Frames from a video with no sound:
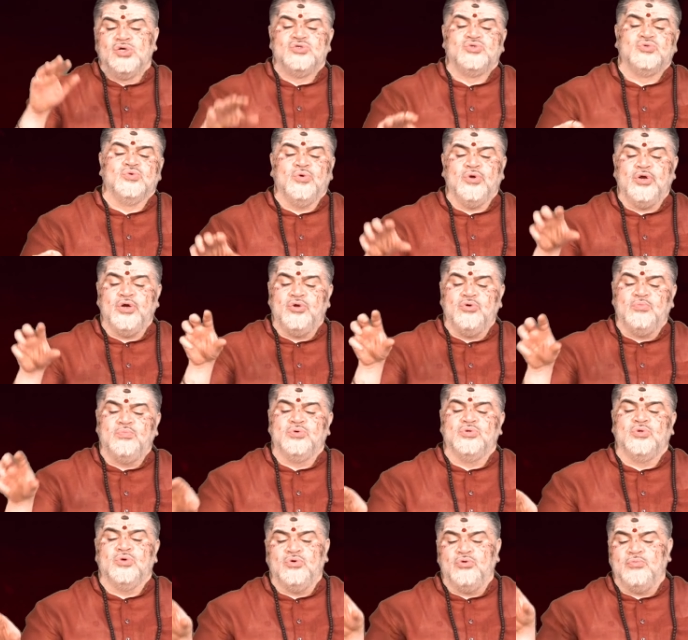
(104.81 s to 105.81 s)
సూర్యుడు
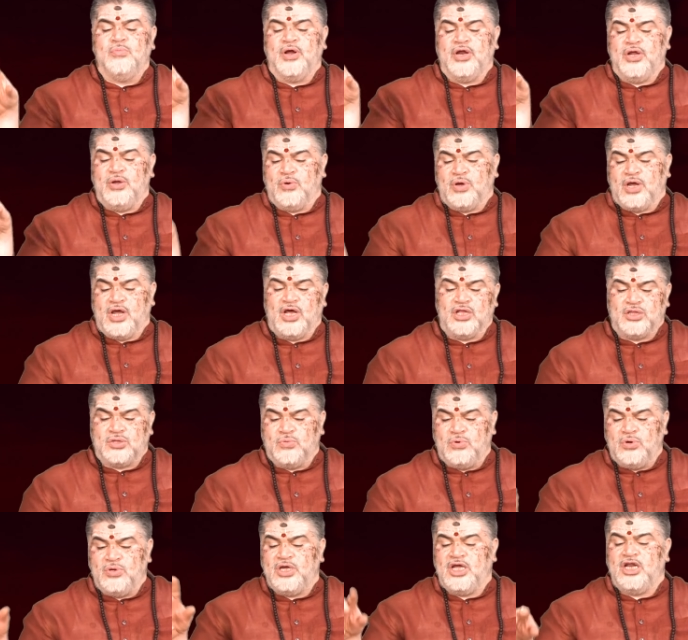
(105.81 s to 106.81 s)
బుధుడు మరియు
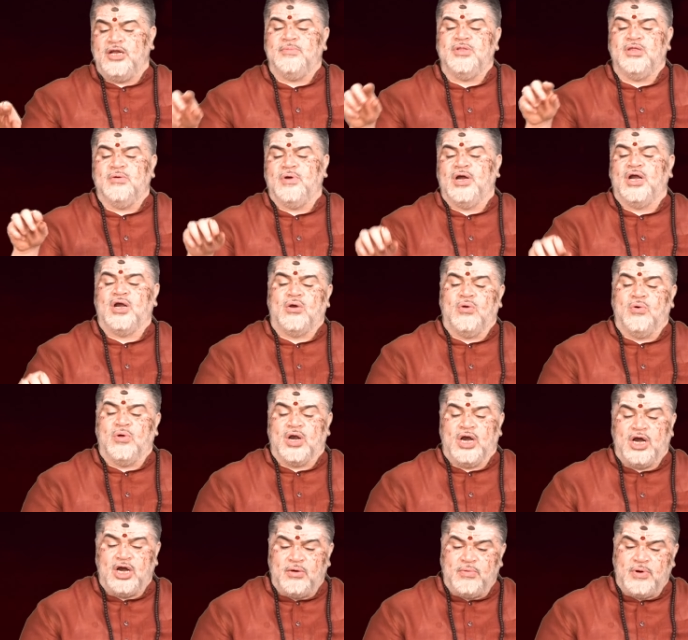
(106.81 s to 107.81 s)
కేతువులు ఎనిమిదవ ఇంట్లో
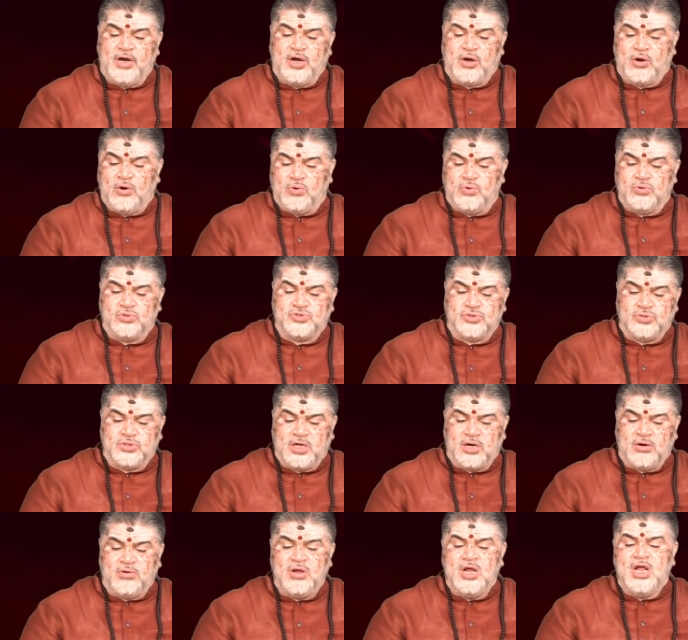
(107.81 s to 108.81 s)
రెండవ ఇంట్లో
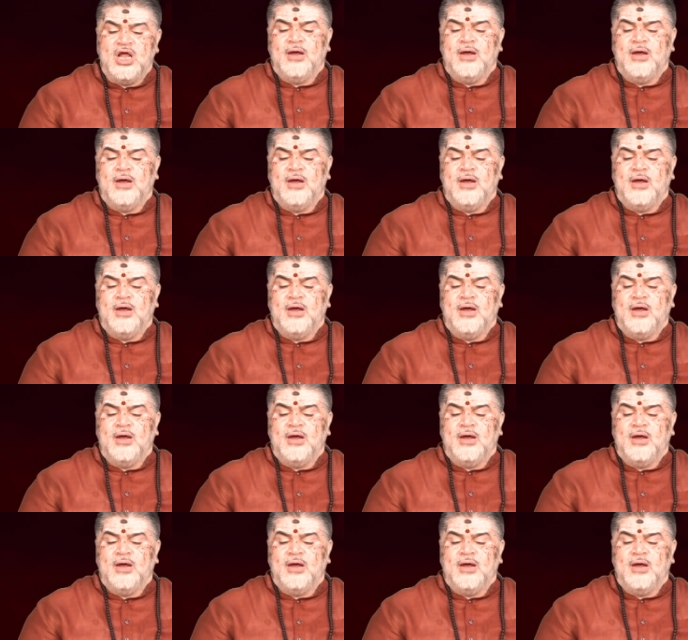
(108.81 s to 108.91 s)
కూర్చుంటారు